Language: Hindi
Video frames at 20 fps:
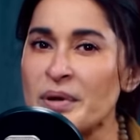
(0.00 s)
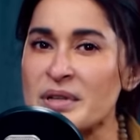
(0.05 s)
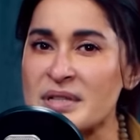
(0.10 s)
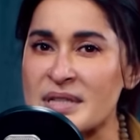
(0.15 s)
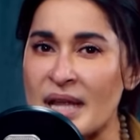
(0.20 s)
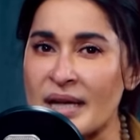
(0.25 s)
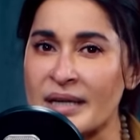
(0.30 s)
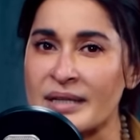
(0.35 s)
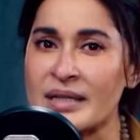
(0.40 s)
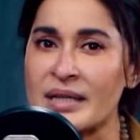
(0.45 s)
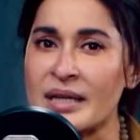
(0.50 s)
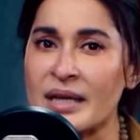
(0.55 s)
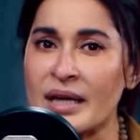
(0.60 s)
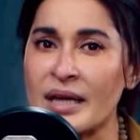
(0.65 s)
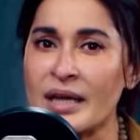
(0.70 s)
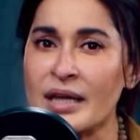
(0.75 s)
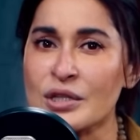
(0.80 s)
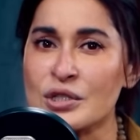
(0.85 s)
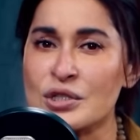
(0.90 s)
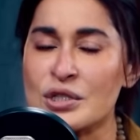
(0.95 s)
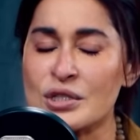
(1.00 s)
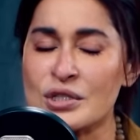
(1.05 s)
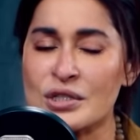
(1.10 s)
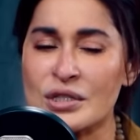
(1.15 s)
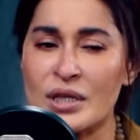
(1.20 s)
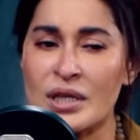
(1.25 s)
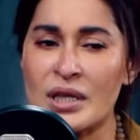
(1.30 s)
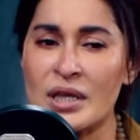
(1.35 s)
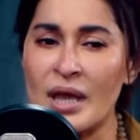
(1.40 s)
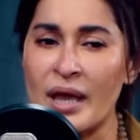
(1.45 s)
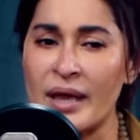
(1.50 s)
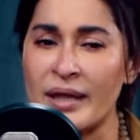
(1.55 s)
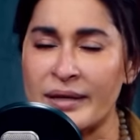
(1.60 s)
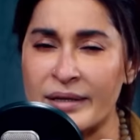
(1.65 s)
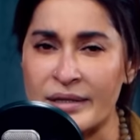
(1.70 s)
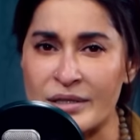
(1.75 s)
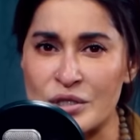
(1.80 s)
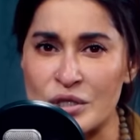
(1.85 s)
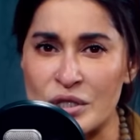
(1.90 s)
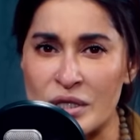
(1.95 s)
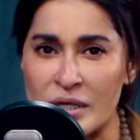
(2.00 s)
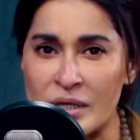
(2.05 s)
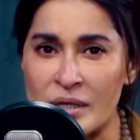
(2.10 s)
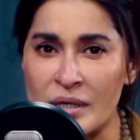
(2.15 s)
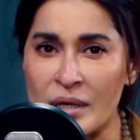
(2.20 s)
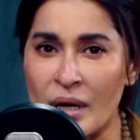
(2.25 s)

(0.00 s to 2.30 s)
पर्सनैलिटी है जिसकी एनर्जी